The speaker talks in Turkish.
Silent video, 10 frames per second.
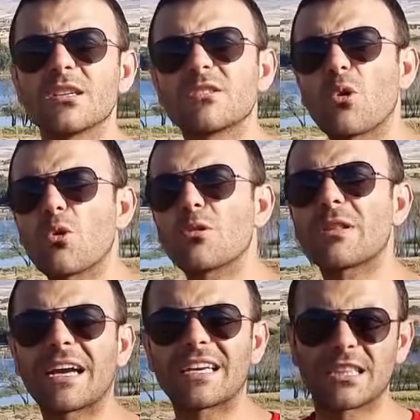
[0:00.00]

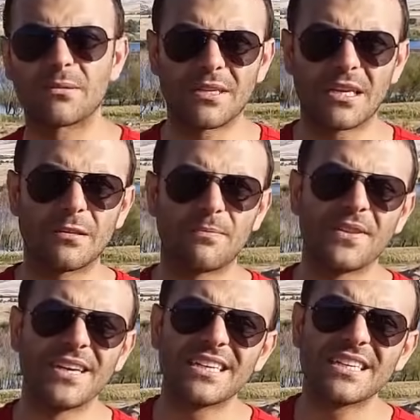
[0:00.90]
Zonguldak'a gittim geldim.
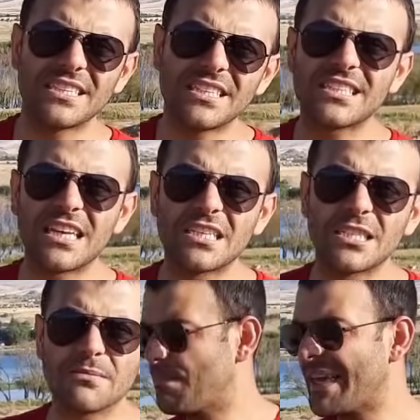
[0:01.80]
Gidiş
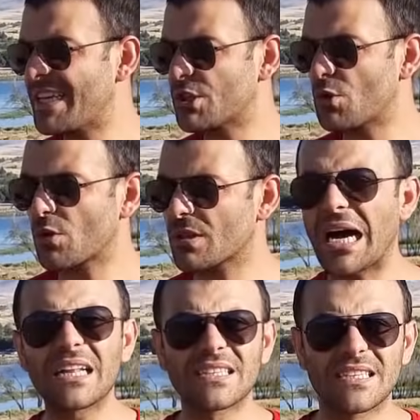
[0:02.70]
gelişim
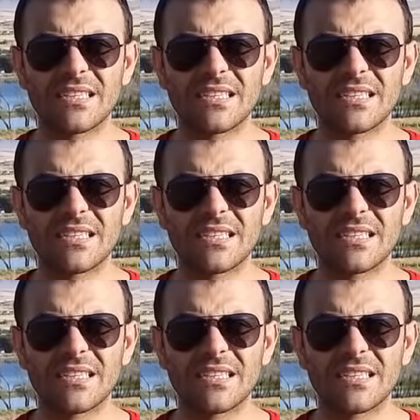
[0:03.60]
5.6.